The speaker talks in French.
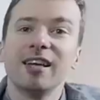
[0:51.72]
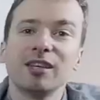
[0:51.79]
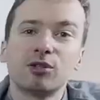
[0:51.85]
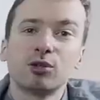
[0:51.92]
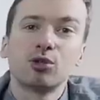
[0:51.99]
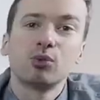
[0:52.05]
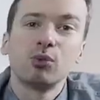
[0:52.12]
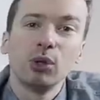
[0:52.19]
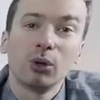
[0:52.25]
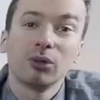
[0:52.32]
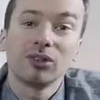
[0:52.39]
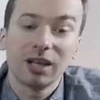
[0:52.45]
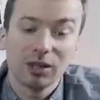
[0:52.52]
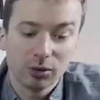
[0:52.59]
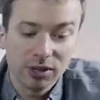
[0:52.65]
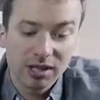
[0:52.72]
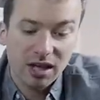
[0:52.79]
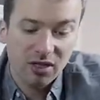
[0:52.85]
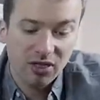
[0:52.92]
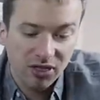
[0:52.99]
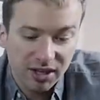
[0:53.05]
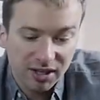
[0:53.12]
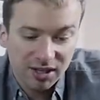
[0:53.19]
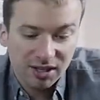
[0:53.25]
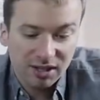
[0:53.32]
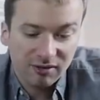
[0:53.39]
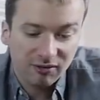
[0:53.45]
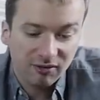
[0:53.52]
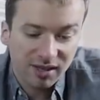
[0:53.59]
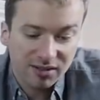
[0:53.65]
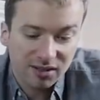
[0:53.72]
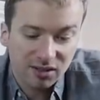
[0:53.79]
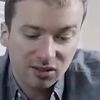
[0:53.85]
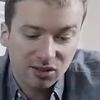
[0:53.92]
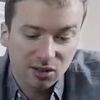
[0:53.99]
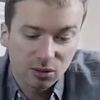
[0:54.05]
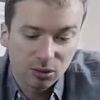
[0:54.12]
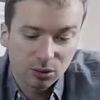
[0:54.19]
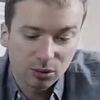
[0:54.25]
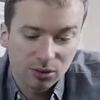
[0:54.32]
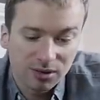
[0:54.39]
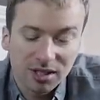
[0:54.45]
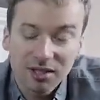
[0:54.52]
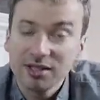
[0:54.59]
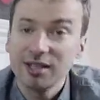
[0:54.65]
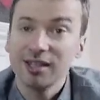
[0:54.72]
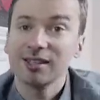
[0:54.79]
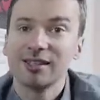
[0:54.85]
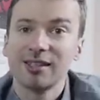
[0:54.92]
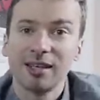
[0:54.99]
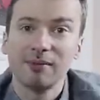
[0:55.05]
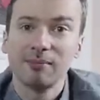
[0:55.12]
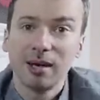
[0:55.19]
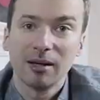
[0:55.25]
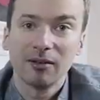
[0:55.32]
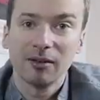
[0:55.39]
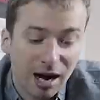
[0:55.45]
Et je suis en train de lire Thinking Fast and Slow de Daniel Kahneman.